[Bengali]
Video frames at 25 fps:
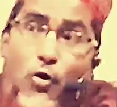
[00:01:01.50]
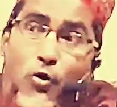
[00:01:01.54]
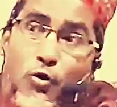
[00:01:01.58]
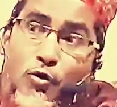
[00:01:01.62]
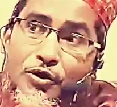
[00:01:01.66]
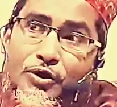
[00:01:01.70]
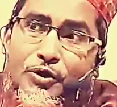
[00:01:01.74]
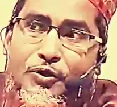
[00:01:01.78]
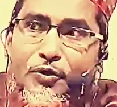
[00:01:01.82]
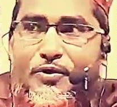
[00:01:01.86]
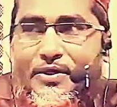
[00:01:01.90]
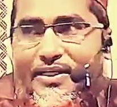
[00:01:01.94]

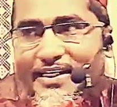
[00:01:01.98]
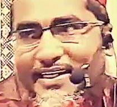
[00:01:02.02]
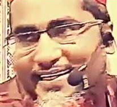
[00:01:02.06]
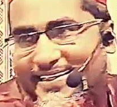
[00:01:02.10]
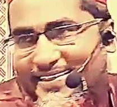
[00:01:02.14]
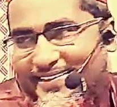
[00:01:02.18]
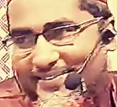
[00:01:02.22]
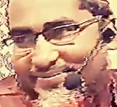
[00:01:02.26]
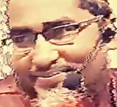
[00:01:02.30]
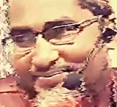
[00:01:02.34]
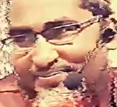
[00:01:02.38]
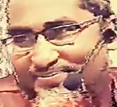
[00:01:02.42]
করণীয়
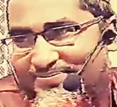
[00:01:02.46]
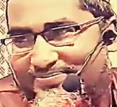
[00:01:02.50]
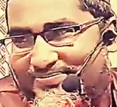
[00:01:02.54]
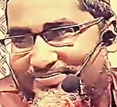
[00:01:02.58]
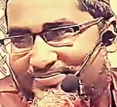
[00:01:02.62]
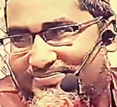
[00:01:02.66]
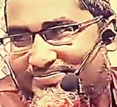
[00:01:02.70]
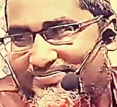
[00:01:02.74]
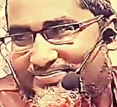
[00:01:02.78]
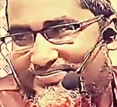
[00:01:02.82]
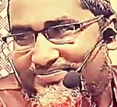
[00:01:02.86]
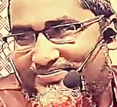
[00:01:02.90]
কি
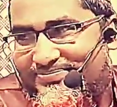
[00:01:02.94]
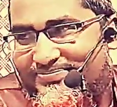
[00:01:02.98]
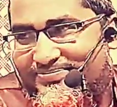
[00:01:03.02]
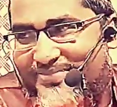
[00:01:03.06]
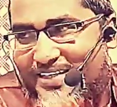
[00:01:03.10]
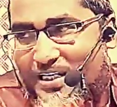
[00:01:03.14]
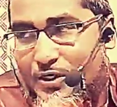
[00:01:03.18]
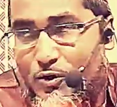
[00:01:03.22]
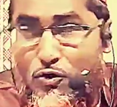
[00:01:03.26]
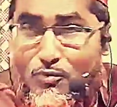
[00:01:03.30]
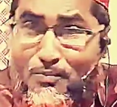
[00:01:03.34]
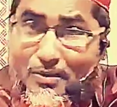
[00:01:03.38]

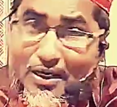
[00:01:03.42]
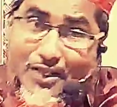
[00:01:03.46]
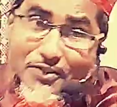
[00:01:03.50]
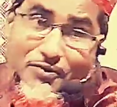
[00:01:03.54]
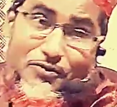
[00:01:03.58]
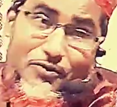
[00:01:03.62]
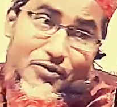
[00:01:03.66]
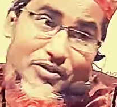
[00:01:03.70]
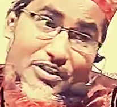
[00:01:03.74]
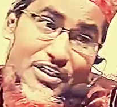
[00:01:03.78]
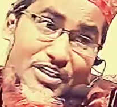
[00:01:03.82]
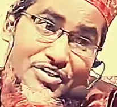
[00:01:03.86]
খুব
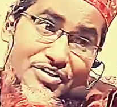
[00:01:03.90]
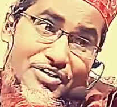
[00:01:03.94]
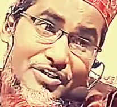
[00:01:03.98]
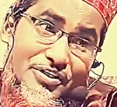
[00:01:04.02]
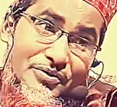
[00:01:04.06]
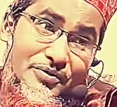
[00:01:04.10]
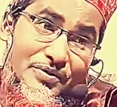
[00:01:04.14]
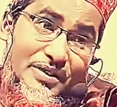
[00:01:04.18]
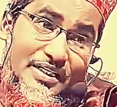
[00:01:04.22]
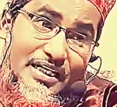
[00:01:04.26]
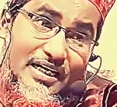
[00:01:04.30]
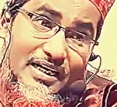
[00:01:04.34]
মারাত্মক জিনিস
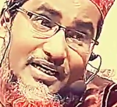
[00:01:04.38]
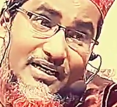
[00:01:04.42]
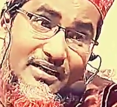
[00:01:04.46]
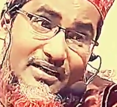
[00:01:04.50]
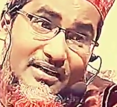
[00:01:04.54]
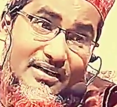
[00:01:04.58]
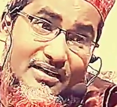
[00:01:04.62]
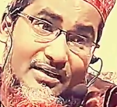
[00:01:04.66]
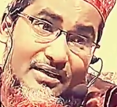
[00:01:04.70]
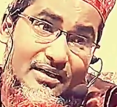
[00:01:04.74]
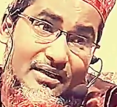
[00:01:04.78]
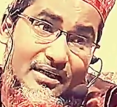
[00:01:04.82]
কিন্তু এটা
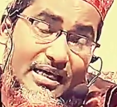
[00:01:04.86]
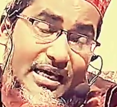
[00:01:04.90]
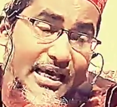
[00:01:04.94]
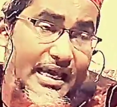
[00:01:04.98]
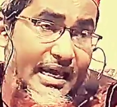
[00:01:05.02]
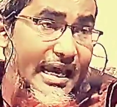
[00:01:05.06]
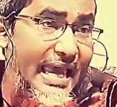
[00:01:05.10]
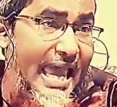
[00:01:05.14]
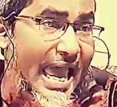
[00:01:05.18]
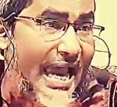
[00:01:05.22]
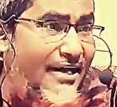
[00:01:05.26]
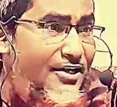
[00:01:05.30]

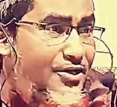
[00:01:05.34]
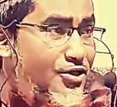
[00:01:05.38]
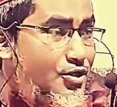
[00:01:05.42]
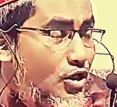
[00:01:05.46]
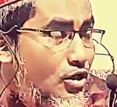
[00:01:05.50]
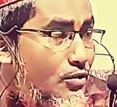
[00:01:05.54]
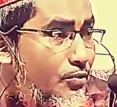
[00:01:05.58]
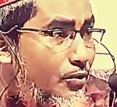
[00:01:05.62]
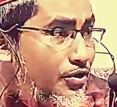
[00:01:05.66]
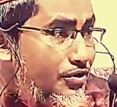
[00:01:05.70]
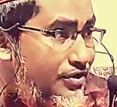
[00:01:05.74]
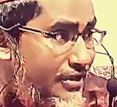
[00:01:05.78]

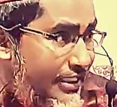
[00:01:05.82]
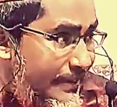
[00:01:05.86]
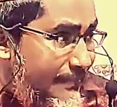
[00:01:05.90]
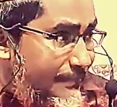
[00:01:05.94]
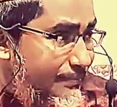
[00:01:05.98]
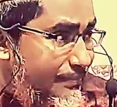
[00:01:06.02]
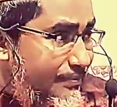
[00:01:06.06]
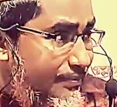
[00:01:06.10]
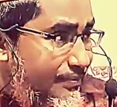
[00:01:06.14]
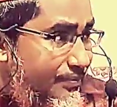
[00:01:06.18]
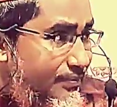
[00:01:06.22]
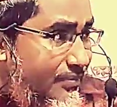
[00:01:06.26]
একশোর মধ্যে
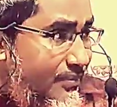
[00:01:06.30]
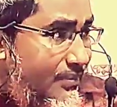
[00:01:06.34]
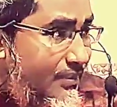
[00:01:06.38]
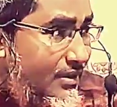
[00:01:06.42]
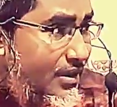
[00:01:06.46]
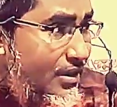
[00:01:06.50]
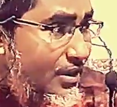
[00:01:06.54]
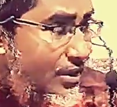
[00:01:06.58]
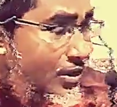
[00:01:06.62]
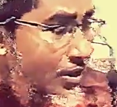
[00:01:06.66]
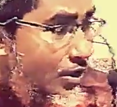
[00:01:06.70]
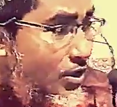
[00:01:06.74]

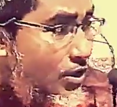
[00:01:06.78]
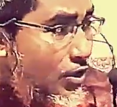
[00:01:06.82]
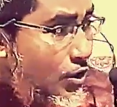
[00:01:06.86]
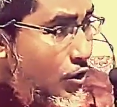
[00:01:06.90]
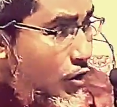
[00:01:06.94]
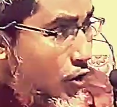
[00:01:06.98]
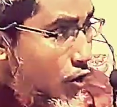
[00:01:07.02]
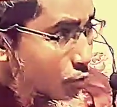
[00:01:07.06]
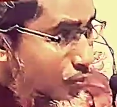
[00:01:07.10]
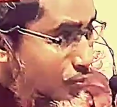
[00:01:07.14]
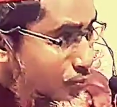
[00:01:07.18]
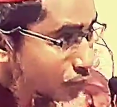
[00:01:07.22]

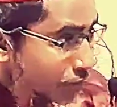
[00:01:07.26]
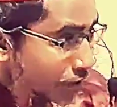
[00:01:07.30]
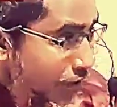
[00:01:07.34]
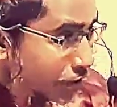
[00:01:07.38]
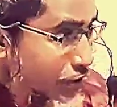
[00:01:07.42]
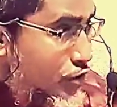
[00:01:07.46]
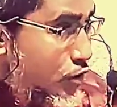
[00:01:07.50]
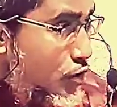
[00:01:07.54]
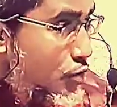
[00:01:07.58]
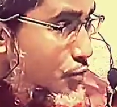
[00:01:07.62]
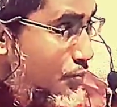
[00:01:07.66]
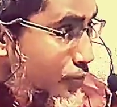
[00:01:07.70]

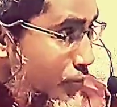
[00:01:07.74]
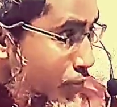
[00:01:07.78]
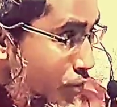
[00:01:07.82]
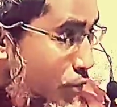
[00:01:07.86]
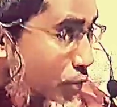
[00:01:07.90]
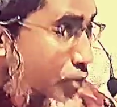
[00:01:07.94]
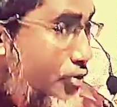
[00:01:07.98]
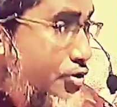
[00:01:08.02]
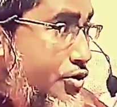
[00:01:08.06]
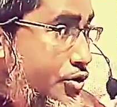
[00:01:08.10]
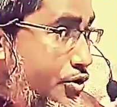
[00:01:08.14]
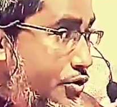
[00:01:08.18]
নব্বই জন
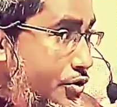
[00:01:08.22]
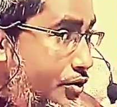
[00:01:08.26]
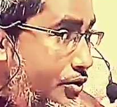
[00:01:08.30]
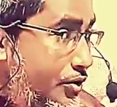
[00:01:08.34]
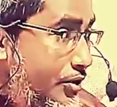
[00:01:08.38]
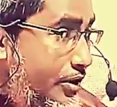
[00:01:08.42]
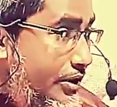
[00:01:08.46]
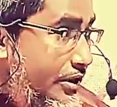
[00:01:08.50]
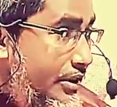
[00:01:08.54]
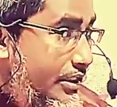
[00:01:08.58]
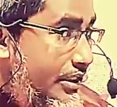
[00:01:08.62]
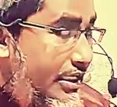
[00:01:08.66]
পুরুষ
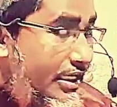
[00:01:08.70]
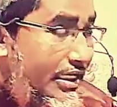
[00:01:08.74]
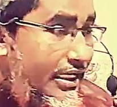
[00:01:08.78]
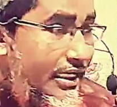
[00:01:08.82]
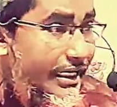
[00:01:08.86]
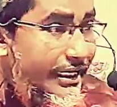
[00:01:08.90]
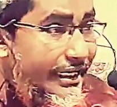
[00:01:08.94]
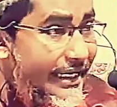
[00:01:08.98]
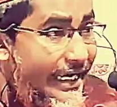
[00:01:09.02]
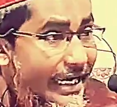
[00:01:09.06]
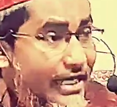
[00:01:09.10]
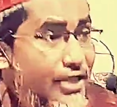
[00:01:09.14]

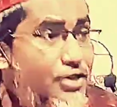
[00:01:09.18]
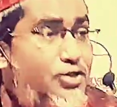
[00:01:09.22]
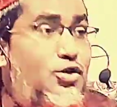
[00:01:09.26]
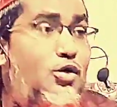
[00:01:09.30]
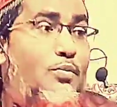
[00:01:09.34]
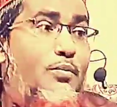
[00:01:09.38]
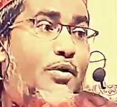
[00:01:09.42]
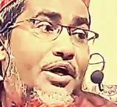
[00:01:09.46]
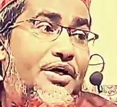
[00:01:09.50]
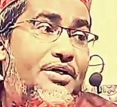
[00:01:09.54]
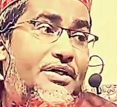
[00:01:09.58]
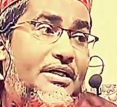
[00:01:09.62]
এই
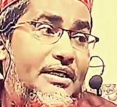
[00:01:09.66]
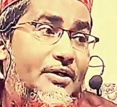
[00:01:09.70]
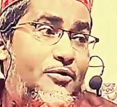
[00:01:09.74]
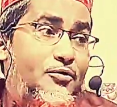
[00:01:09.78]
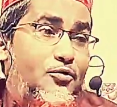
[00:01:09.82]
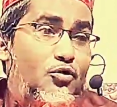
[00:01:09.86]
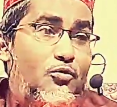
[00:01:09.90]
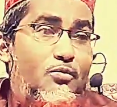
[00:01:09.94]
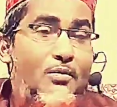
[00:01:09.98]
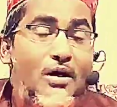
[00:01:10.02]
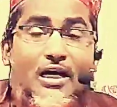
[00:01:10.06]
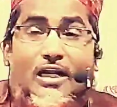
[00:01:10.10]
সময় এটা
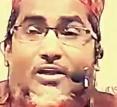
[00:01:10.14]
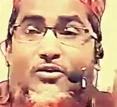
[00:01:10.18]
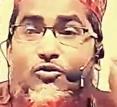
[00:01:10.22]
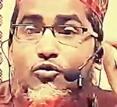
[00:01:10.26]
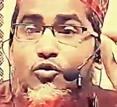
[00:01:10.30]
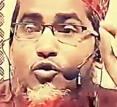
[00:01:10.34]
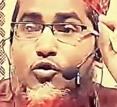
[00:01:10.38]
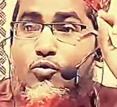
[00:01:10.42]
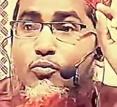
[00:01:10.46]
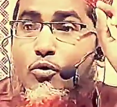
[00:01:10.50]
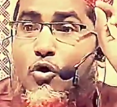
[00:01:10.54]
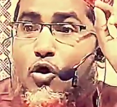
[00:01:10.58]
কিন্তু
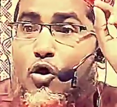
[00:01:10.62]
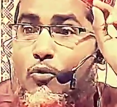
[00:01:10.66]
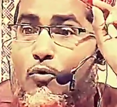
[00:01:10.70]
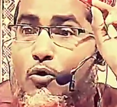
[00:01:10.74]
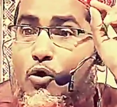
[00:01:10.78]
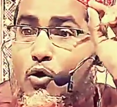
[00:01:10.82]
মারাত্মক বড়